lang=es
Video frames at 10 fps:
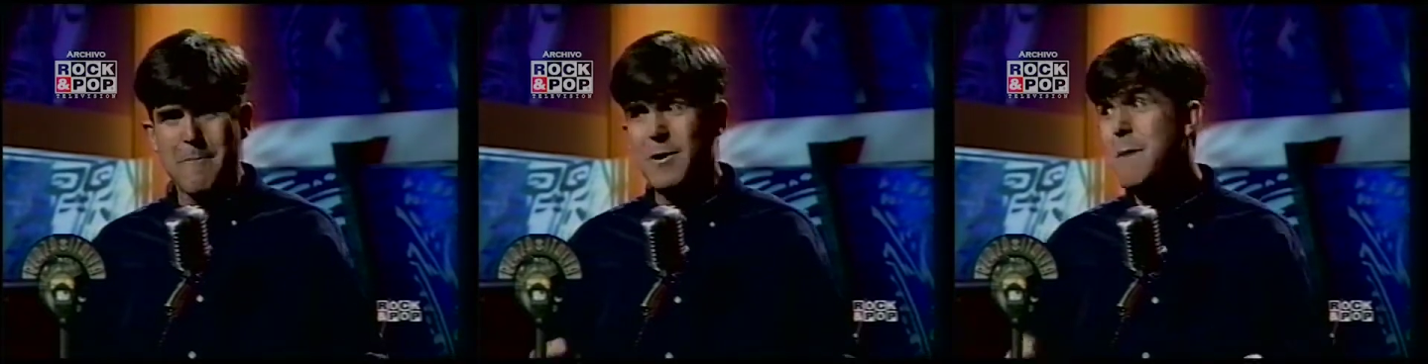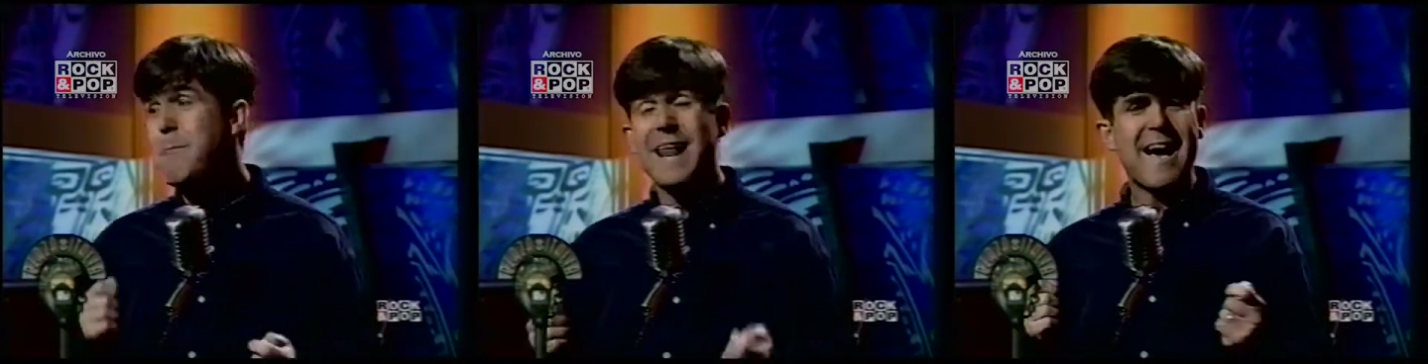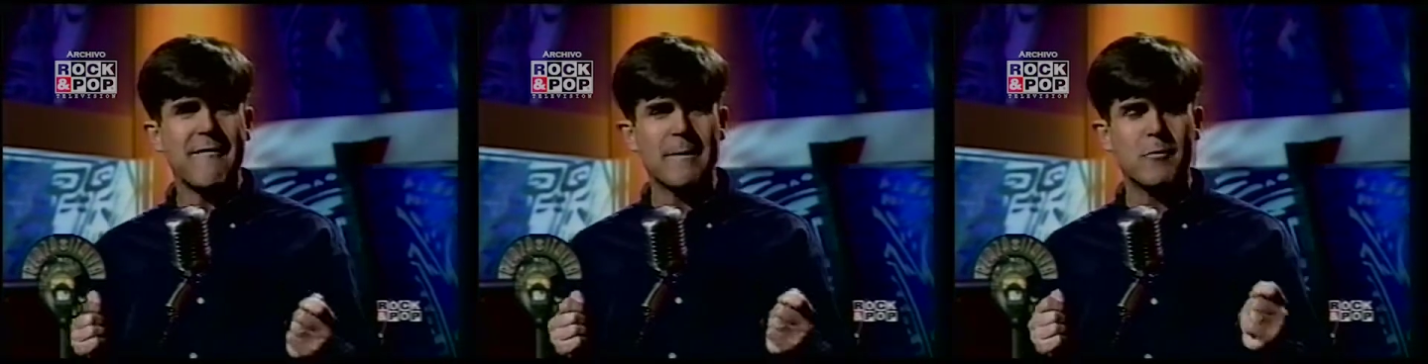pero hay
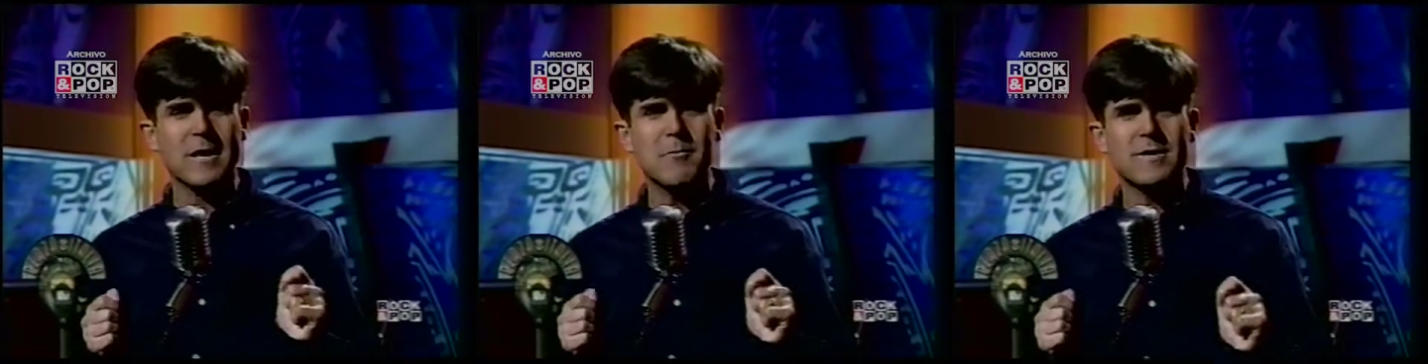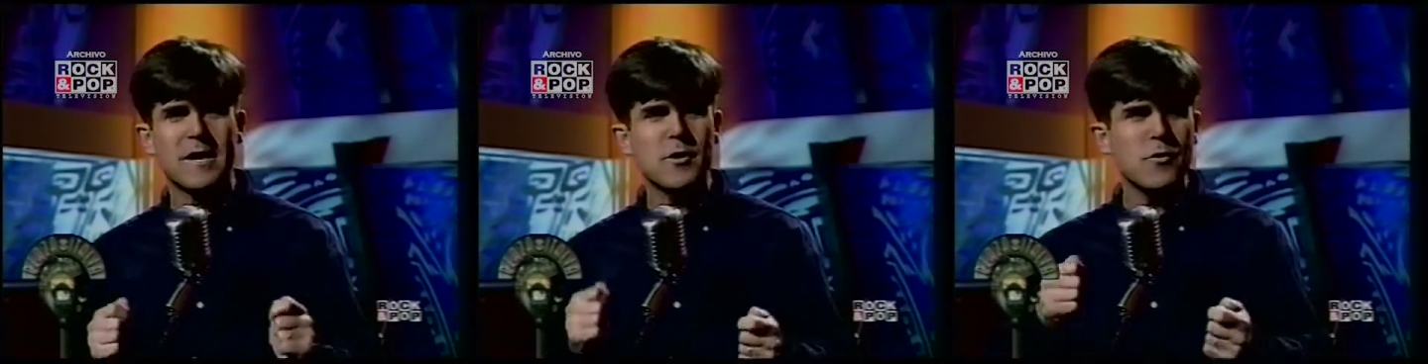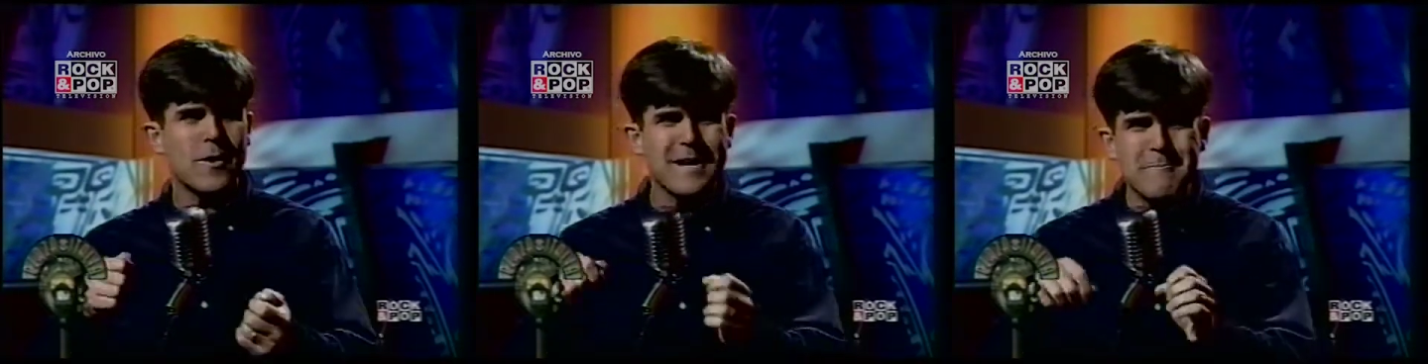palabras, por ejemplo, que se han
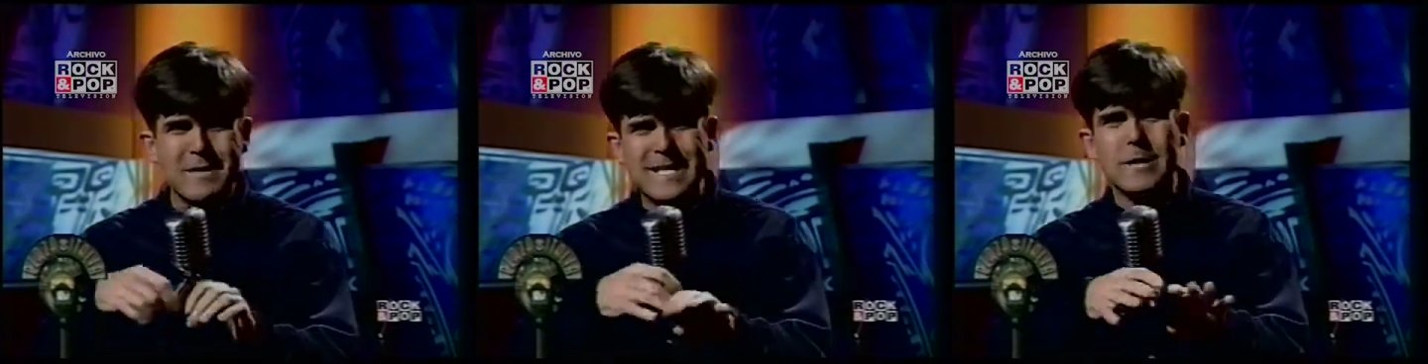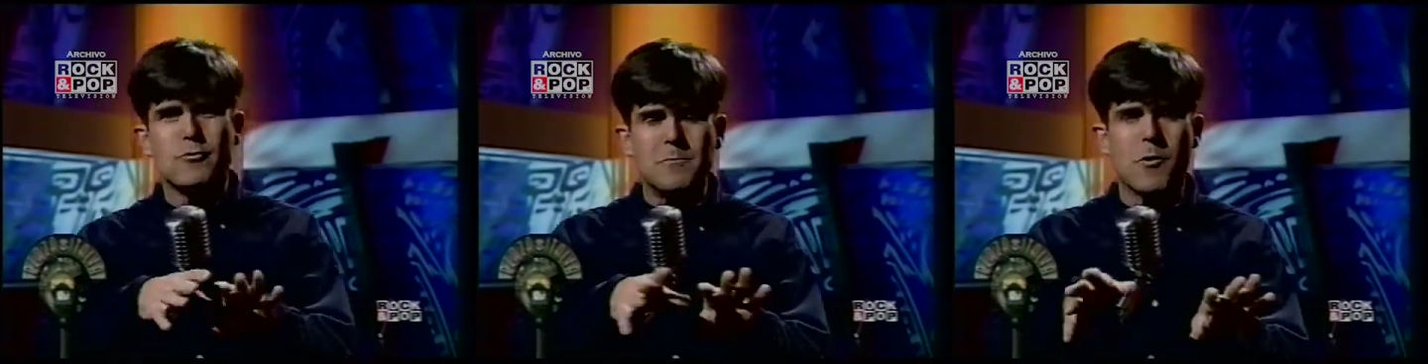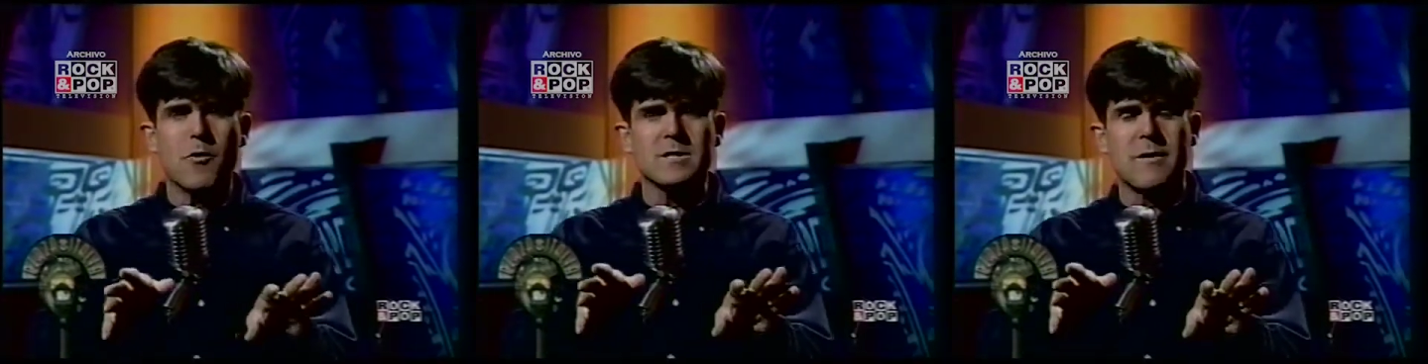ido metiendo un
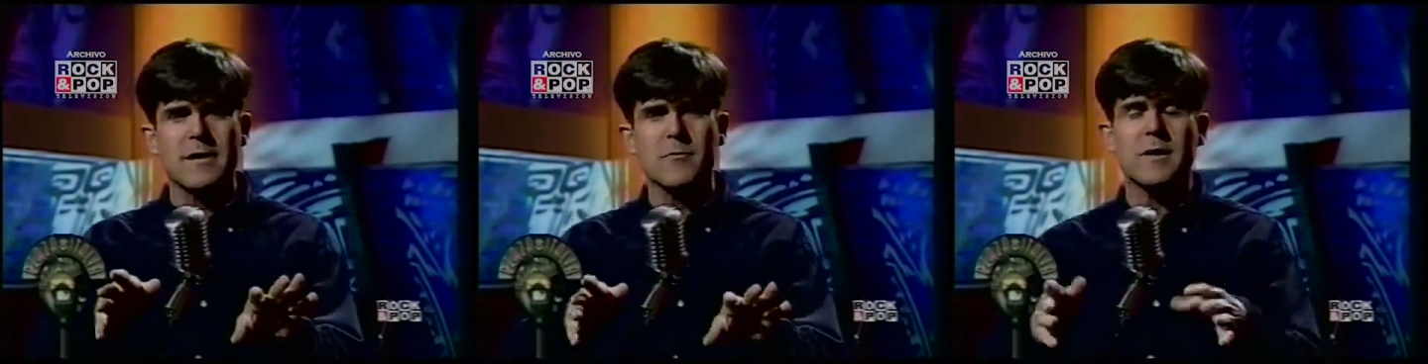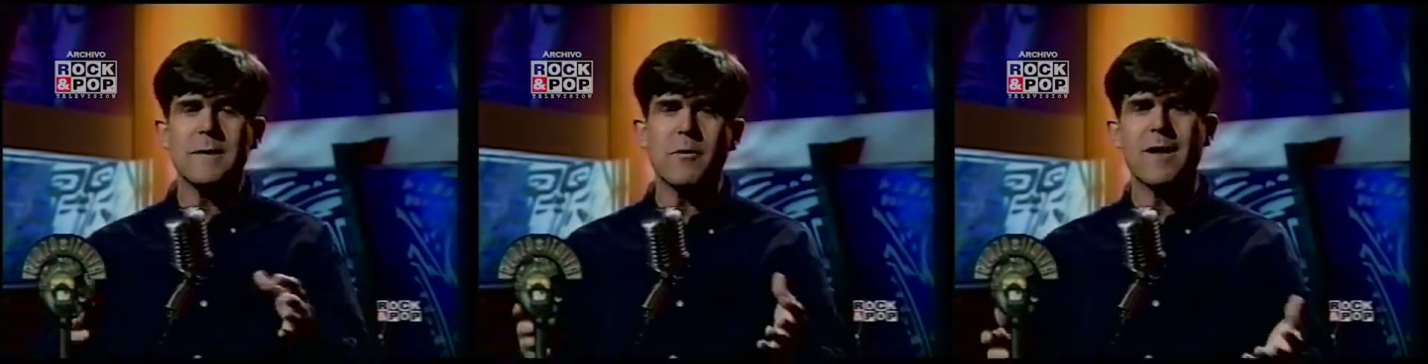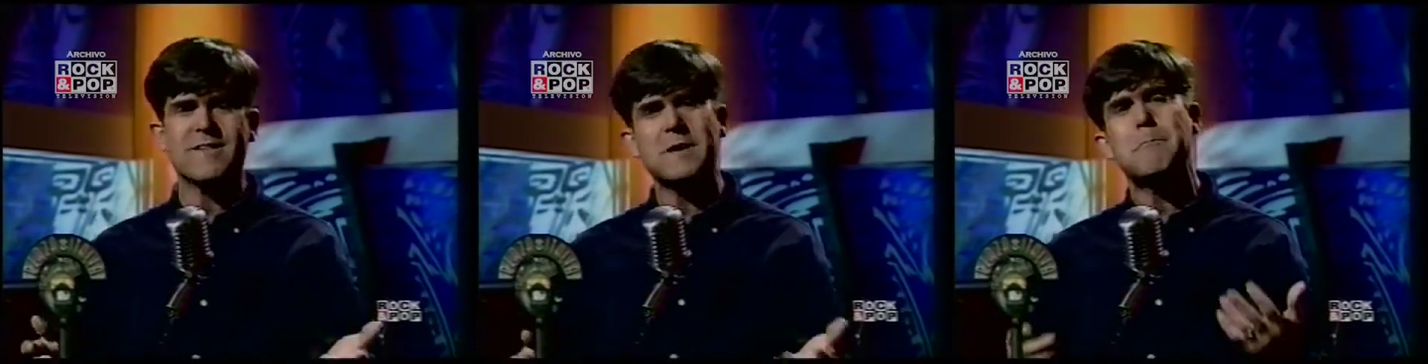poco contrabando, por ejemplo,
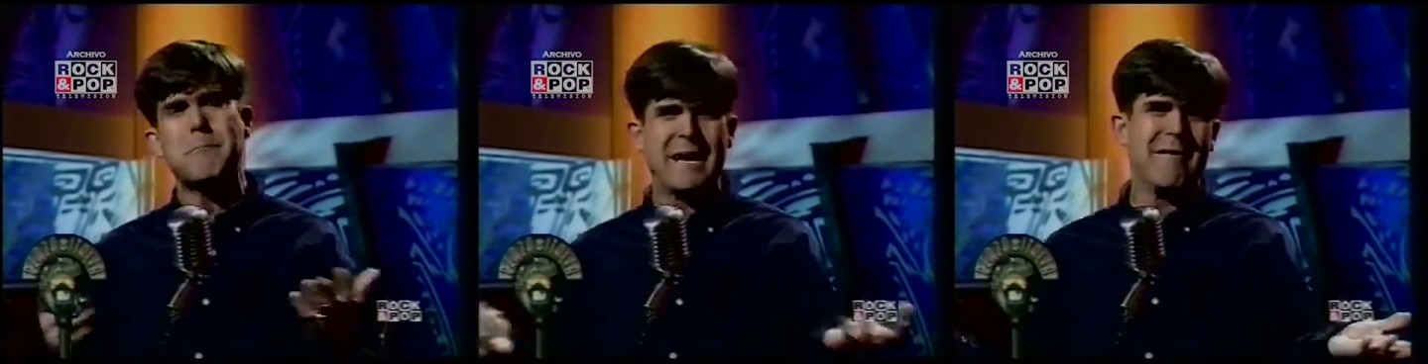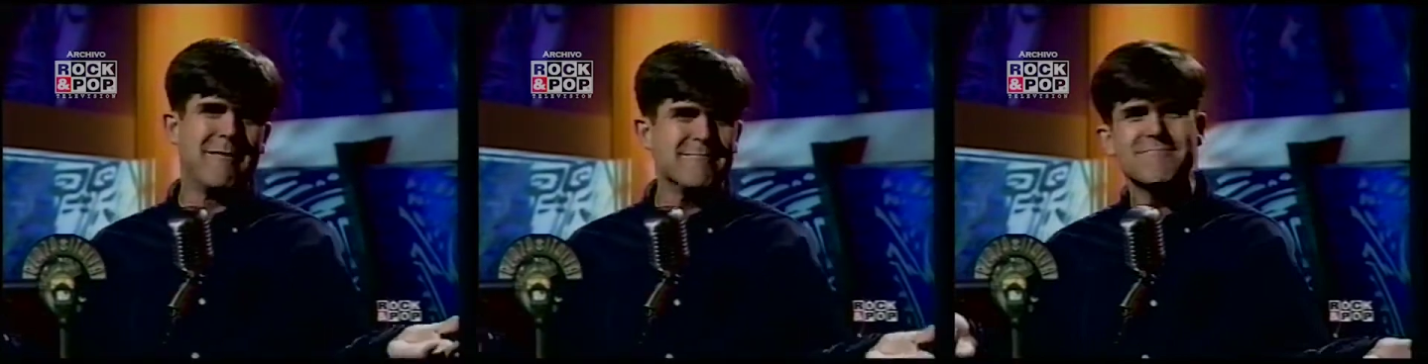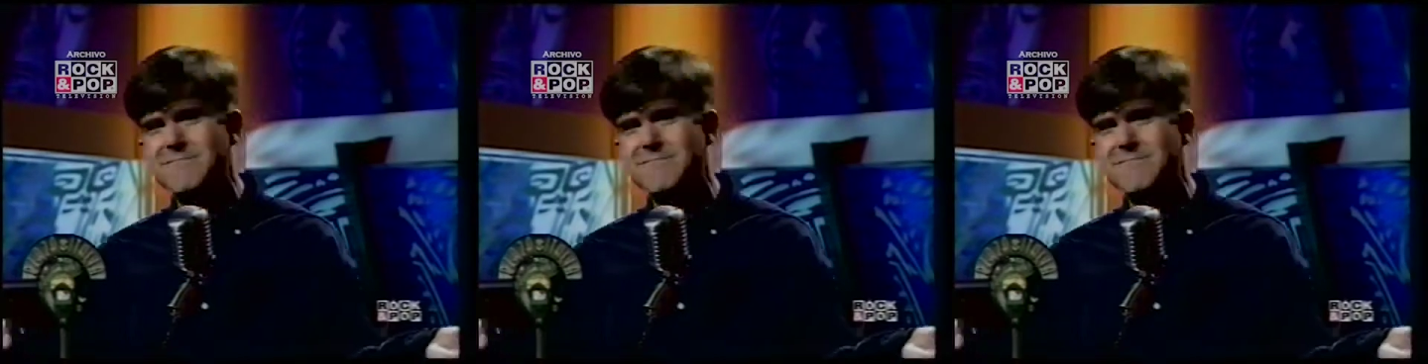ahora decir peo,